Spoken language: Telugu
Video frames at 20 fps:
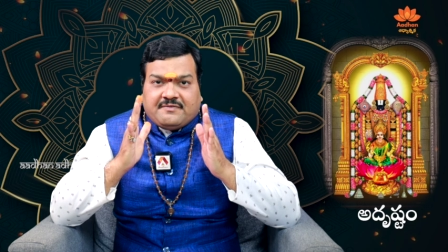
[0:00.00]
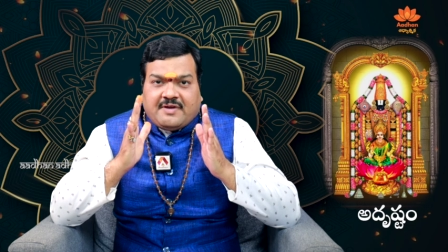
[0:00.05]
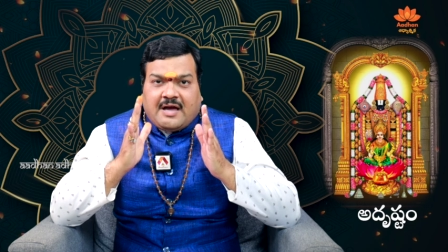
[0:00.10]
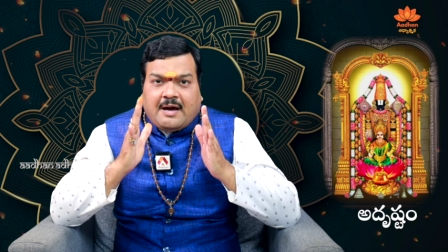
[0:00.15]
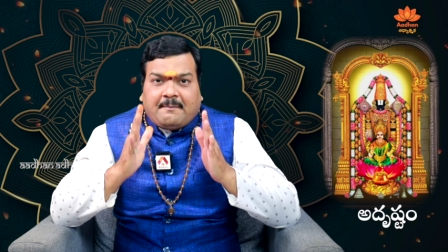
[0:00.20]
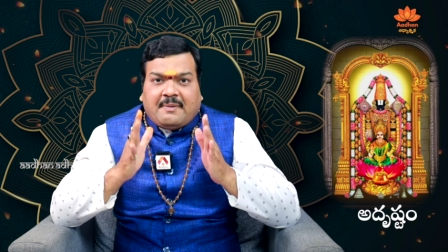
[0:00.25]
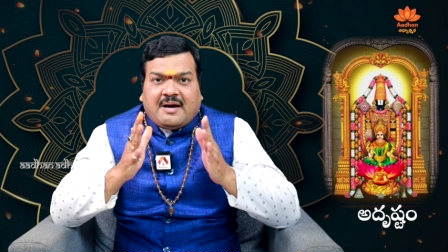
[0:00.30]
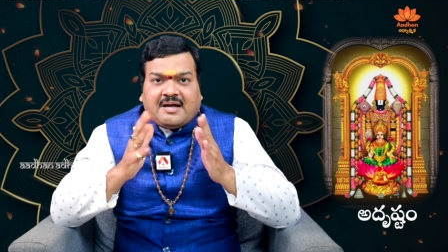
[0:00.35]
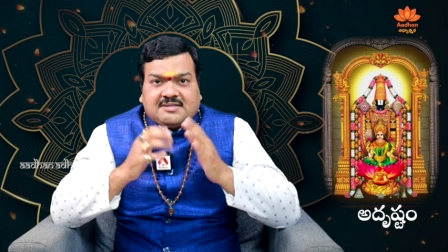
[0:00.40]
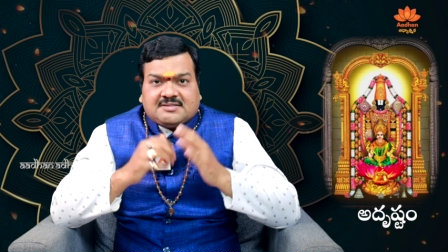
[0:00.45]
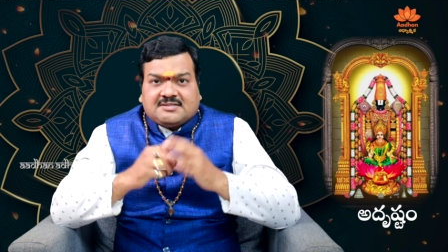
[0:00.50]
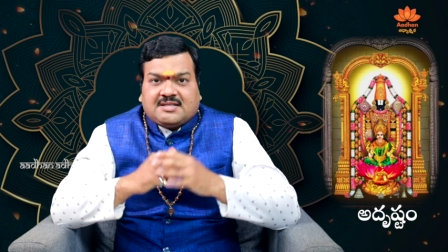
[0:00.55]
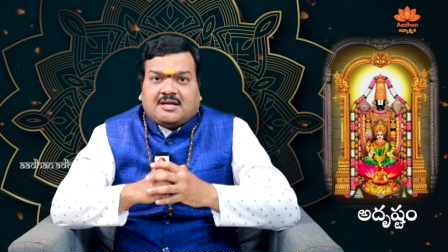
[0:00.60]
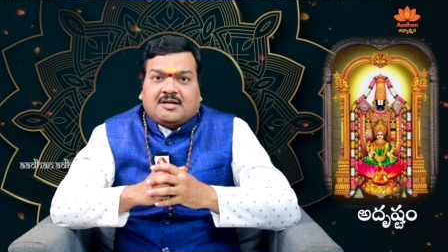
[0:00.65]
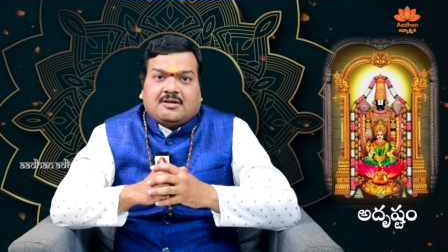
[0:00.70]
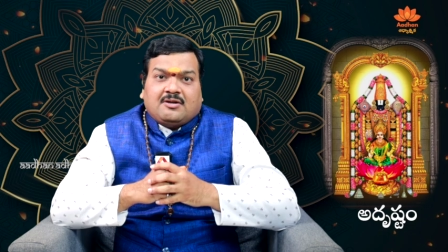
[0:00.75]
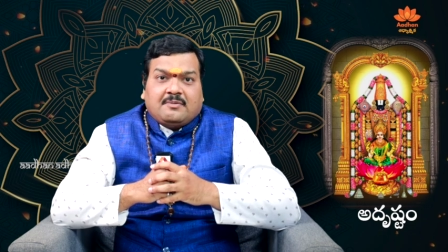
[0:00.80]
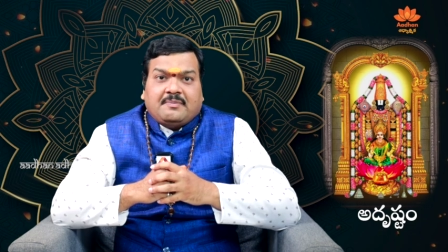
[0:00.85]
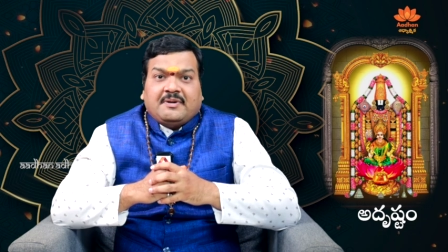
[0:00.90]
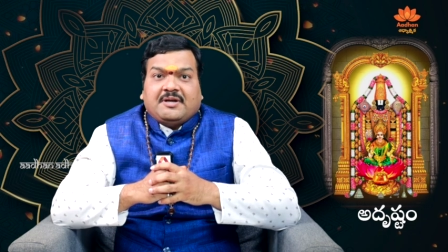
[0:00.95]
వ్యాపార
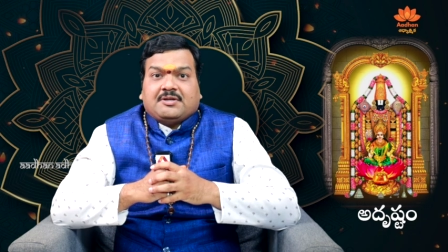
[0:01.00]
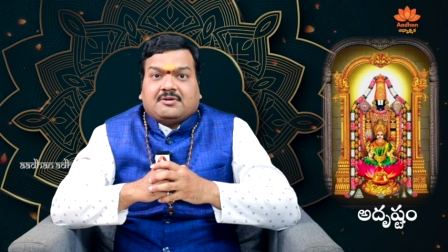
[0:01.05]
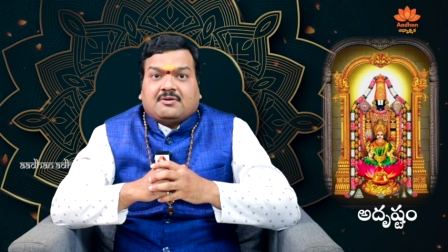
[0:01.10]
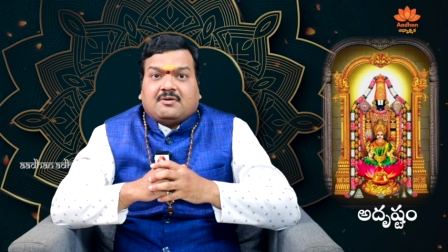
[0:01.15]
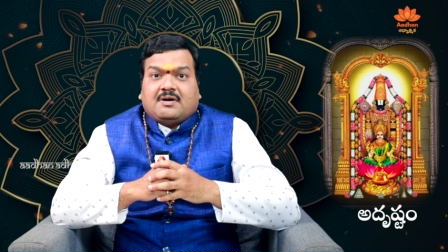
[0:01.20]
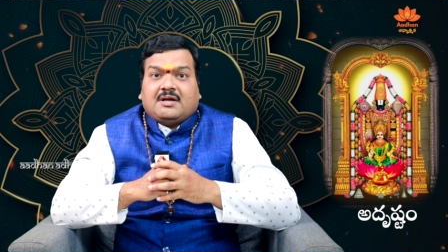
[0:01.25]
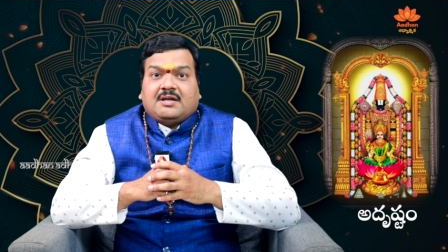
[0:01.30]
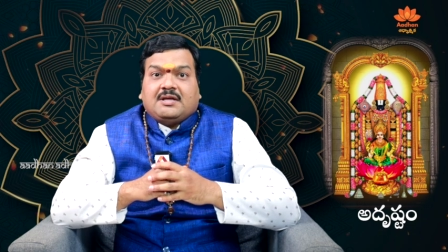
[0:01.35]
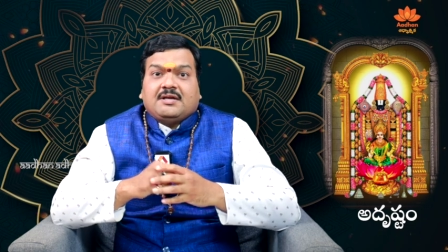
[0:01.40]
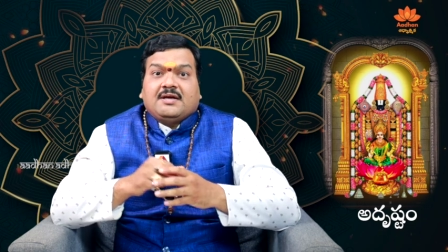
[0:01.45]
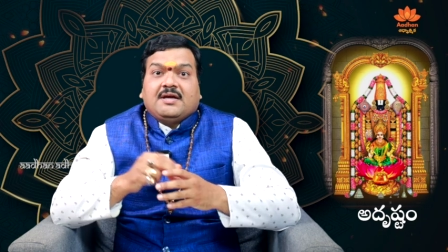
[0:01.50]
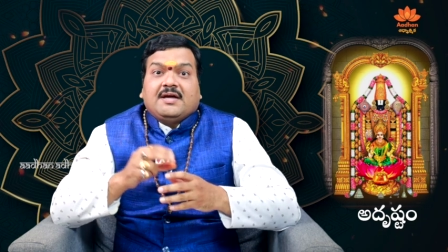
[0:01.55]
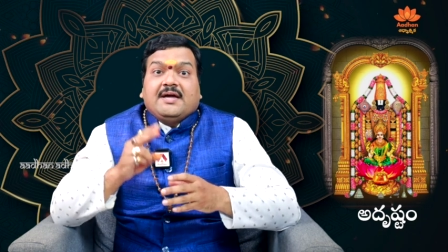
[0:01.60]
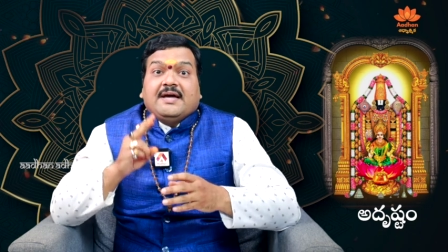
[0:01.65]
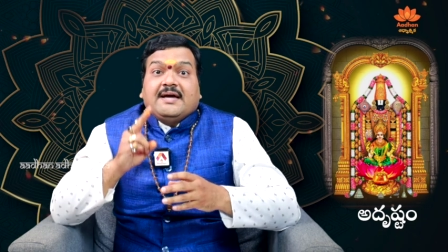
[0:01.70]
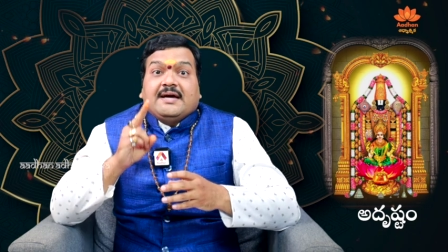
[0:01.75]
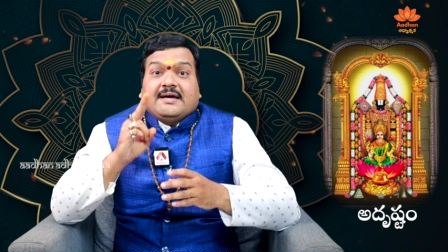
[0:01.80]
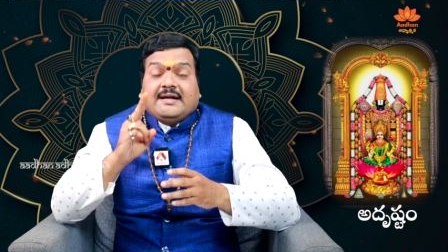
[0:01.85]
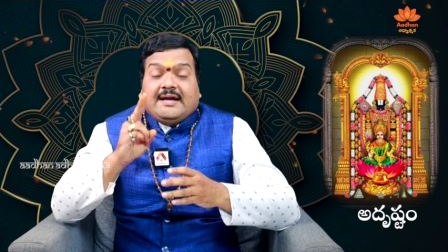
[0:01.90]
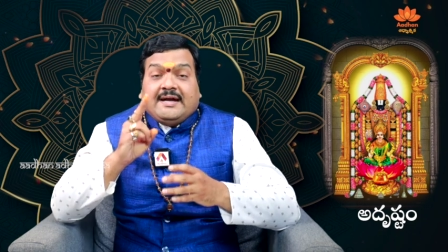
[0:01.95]
స్థలంలో పెట్టుకోవాలి
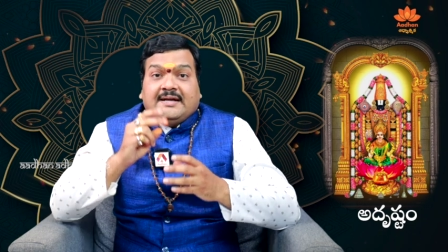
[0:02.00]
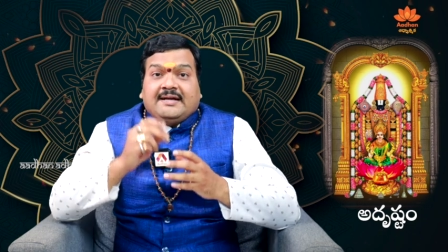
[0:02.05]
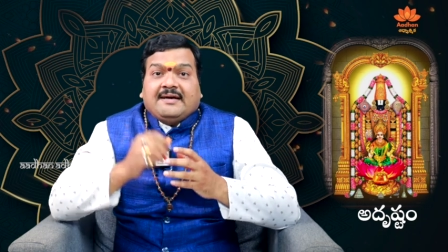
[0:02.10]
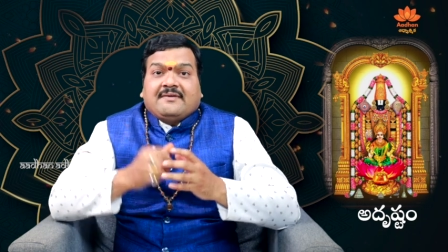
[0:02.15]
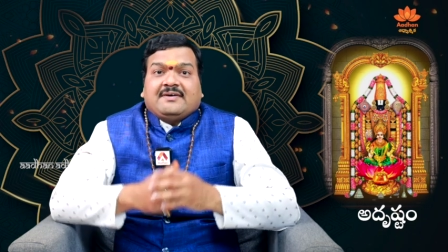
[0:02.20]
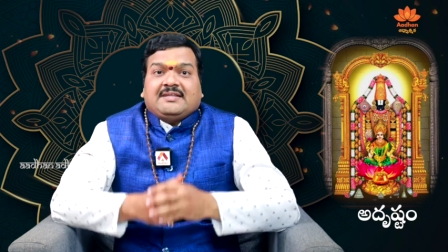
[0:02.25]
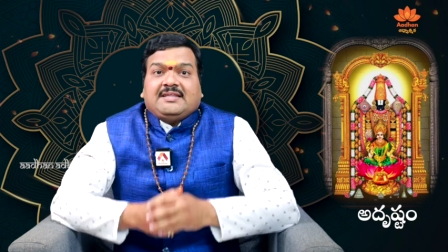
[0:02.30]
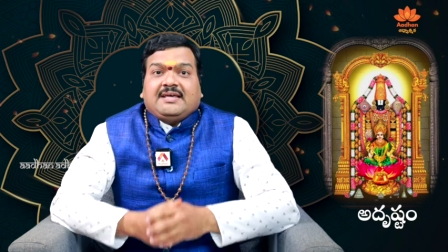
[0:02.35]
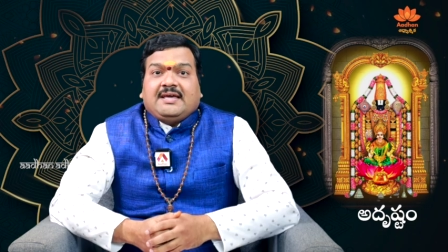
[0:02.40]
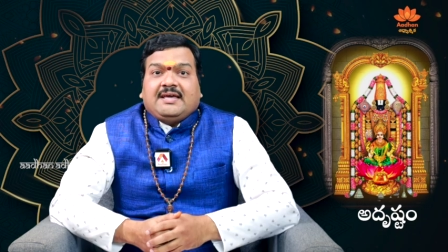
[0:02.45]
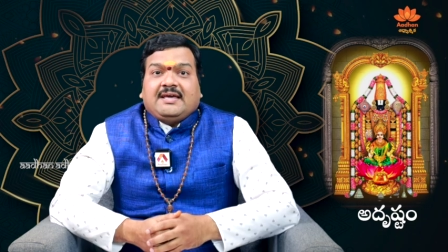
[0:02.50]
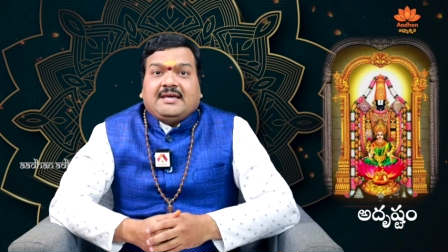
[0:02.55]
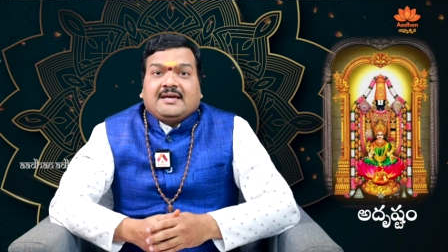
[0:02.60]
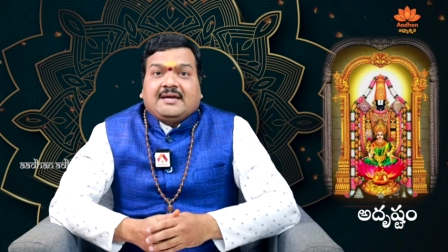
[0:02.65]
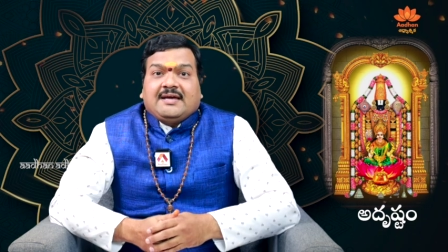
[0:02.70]
రెండవది